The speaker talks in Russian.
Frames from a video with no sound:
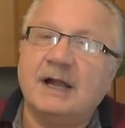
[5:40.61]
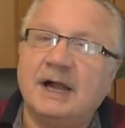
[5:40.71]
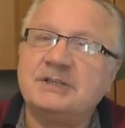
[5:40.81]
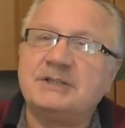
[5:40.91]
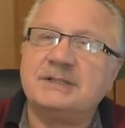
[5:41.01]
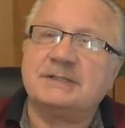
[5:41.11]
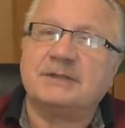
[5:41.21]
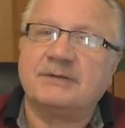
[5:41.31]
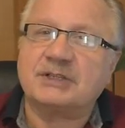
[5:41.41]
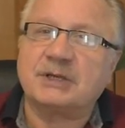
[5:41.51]

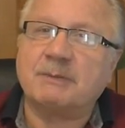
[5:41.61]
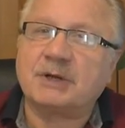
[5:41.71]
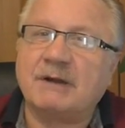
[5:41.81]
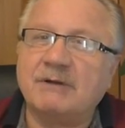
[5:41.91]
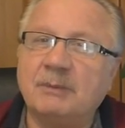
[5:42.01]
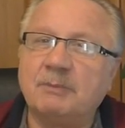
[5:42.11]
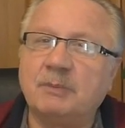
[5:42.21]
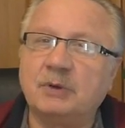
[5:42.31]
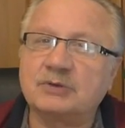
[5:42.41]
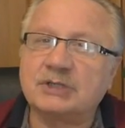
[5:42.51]
очистит ваше правое
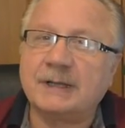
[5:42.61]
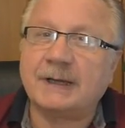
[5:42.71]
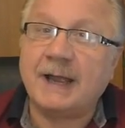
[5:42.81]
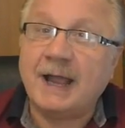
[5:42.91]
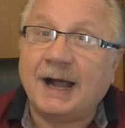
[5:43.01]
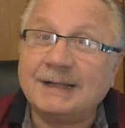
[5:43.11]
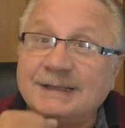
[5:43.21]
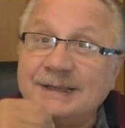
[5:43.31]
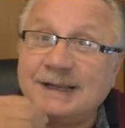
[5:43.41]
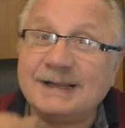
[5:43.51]
полушарие
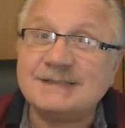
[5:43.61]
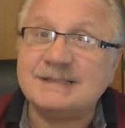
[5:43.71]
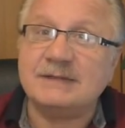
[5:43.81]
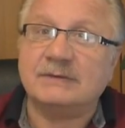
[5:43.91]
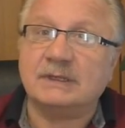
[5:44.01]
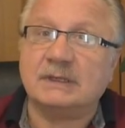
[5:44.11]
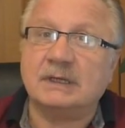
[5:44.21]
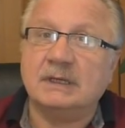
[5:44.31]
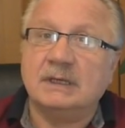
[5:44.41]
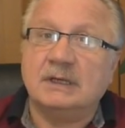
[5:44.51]
от
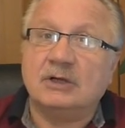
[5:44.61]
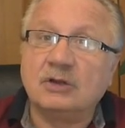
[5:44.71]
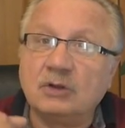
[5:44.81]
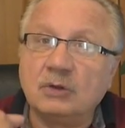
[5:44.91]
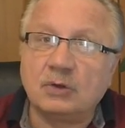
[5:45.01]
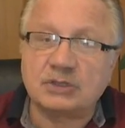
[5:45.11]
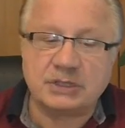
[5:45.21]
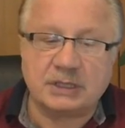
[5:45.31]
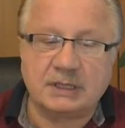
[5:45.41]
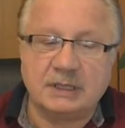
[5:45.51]
негативных
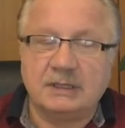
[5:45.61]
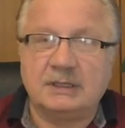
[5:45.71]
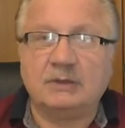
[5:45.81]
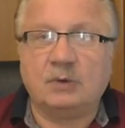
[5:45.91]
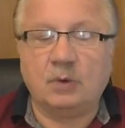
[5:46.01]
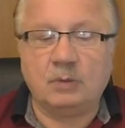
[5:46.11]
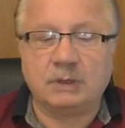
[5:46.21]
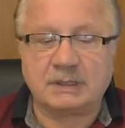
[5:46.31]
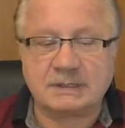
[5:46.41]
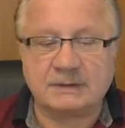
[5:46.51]
ложных э,
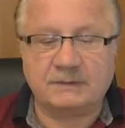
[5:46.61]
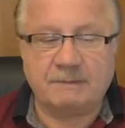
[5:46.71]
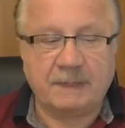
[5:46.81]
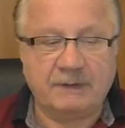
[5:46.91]
образов.